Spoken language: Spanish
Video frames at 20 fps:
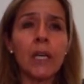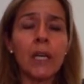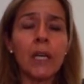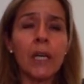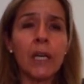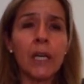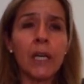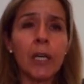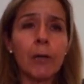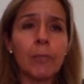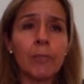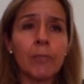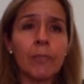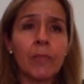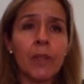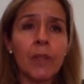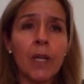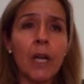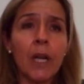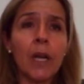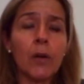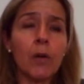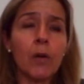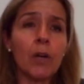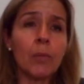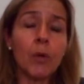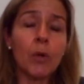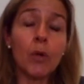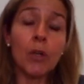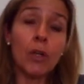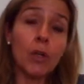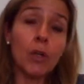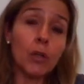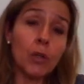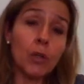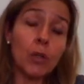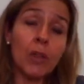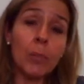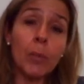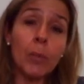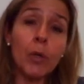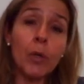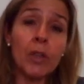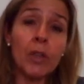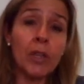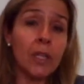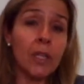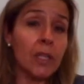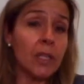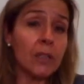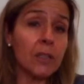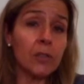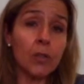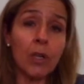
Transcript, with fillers: eh, claro, a lo mejor en otros deportes